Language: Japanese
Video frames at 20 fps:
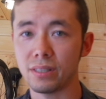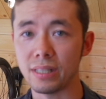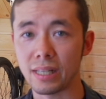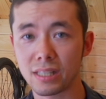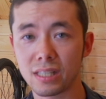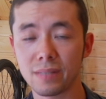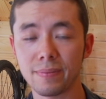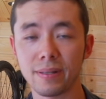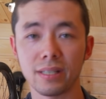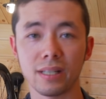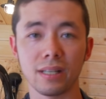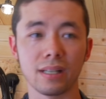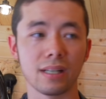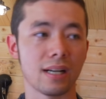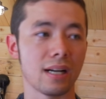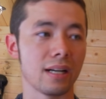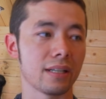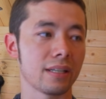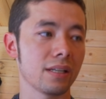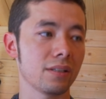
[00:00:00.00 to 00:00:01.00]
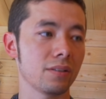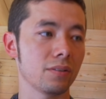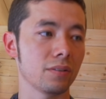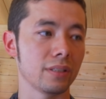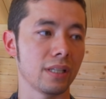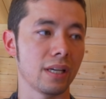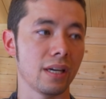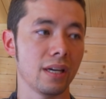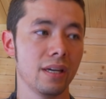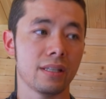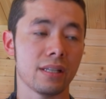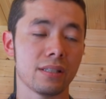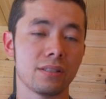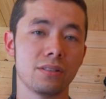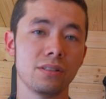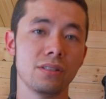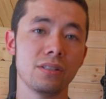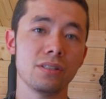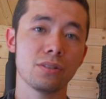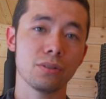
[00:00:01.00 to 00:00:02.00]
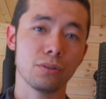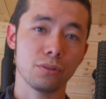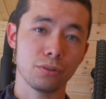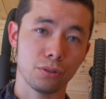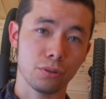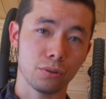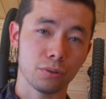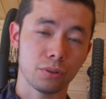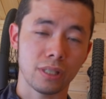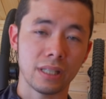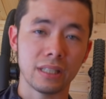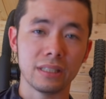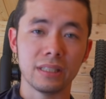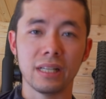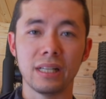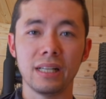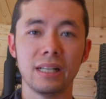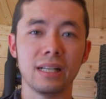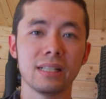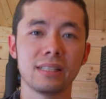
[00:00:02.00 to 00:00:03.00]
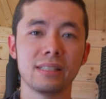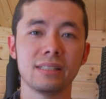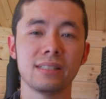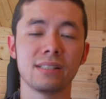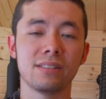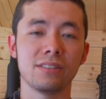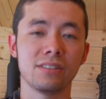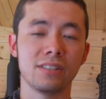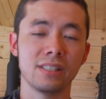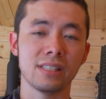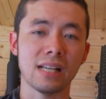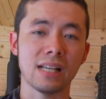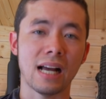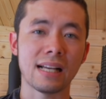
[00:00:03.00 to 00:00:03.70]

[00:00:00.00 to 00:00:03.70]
夏場なんか結構ね、脱水症状とかになりがちですし、